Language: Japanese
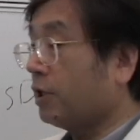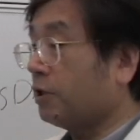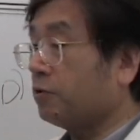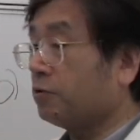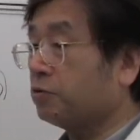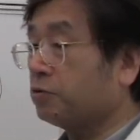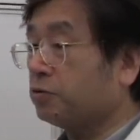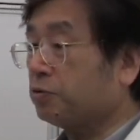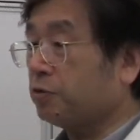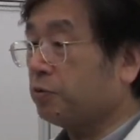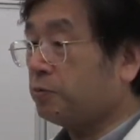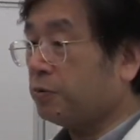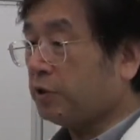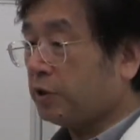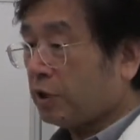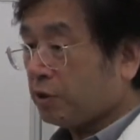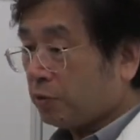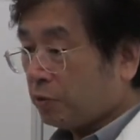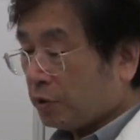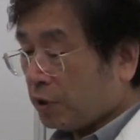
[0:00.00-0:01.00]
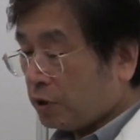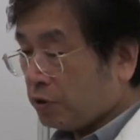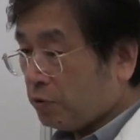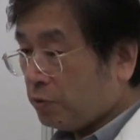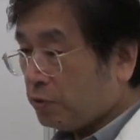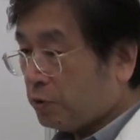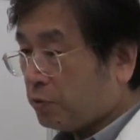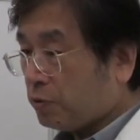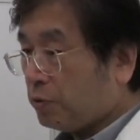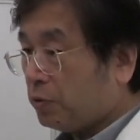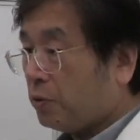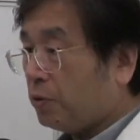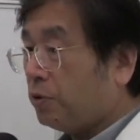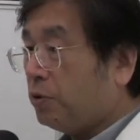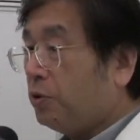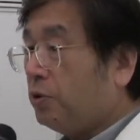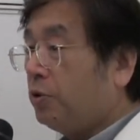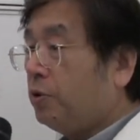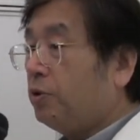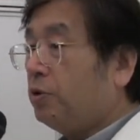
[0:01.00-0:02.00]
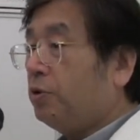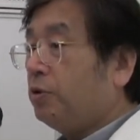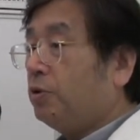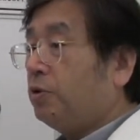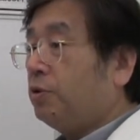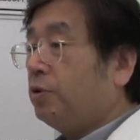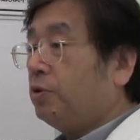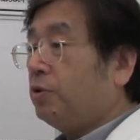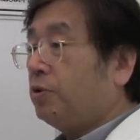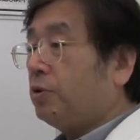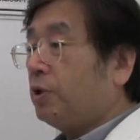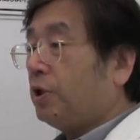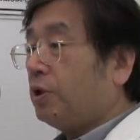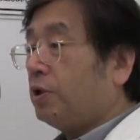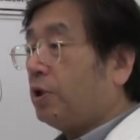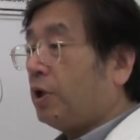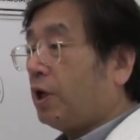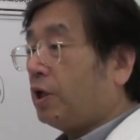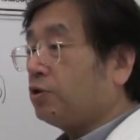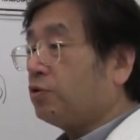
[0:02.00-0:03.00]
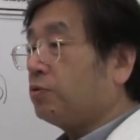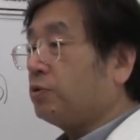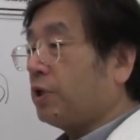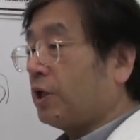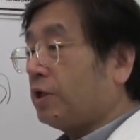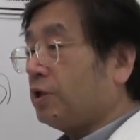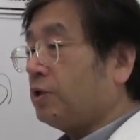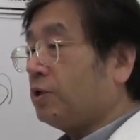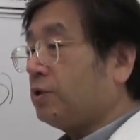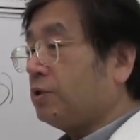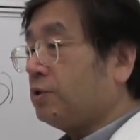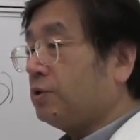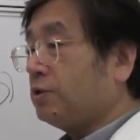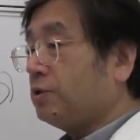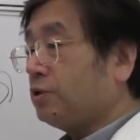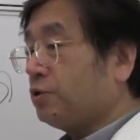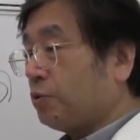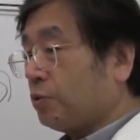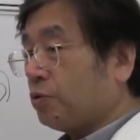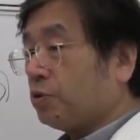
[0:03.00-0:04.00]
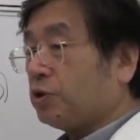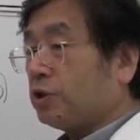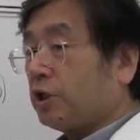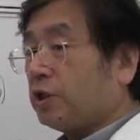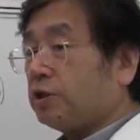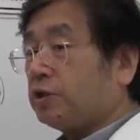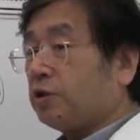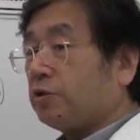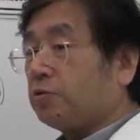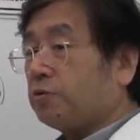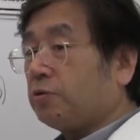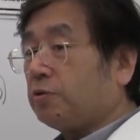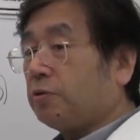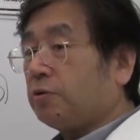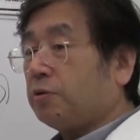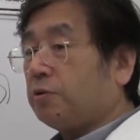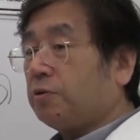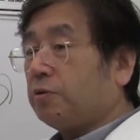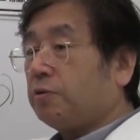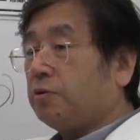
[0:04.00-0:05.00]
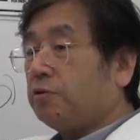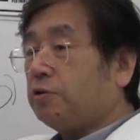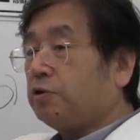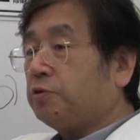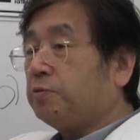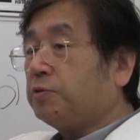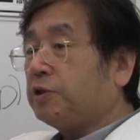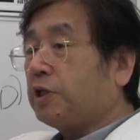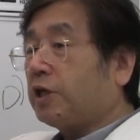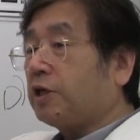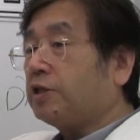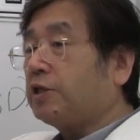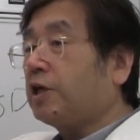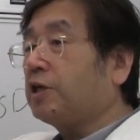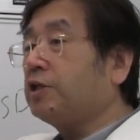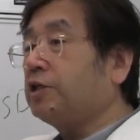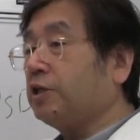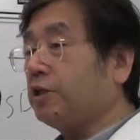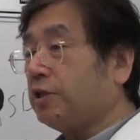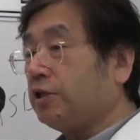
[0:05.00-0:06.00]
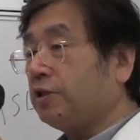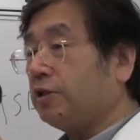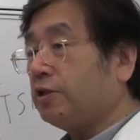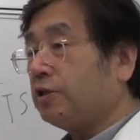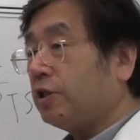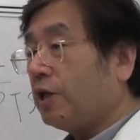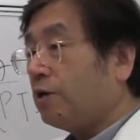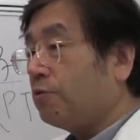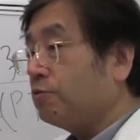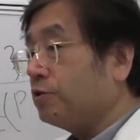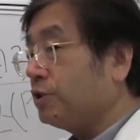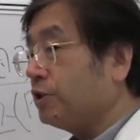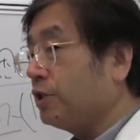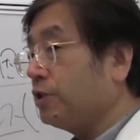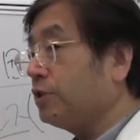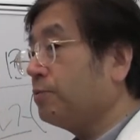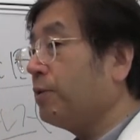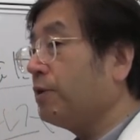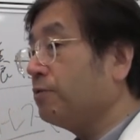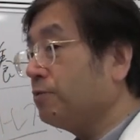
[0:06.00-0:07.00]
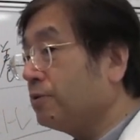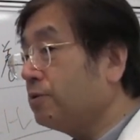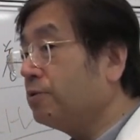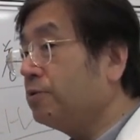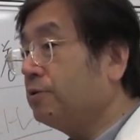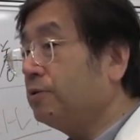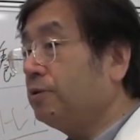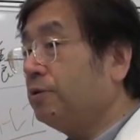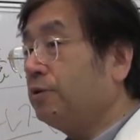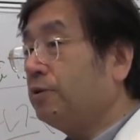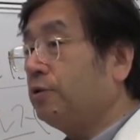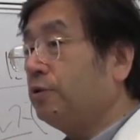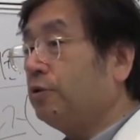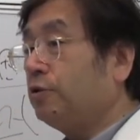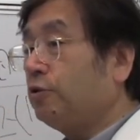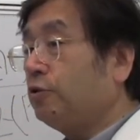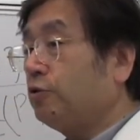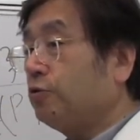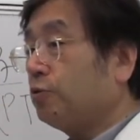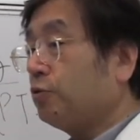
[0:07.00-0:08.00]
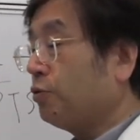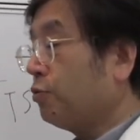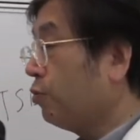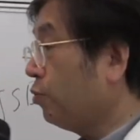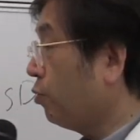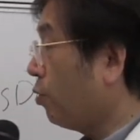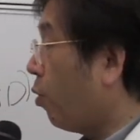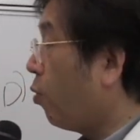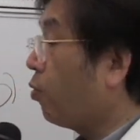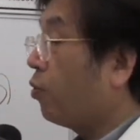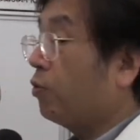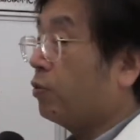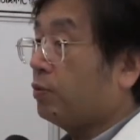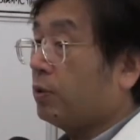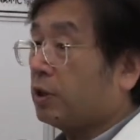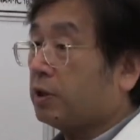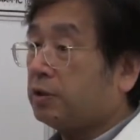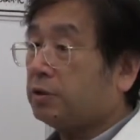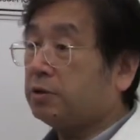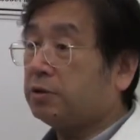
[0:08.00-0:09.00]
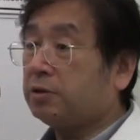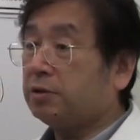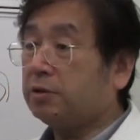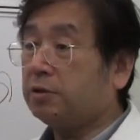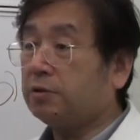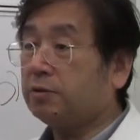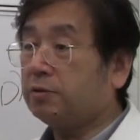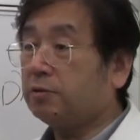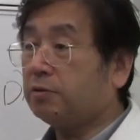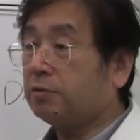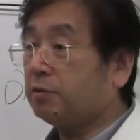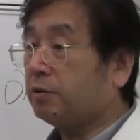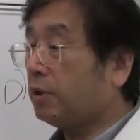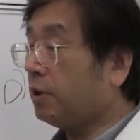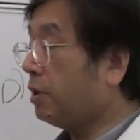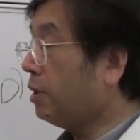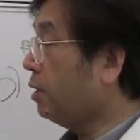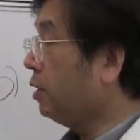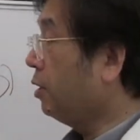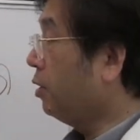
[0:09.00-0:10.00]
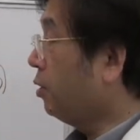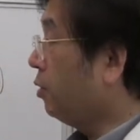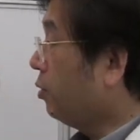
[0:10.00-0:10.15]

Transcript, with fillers: ないとするとみんなと同じようにこう遊んだり仕事したりしてると自分だけ先にダウンしてしまうということが起こるわけです。で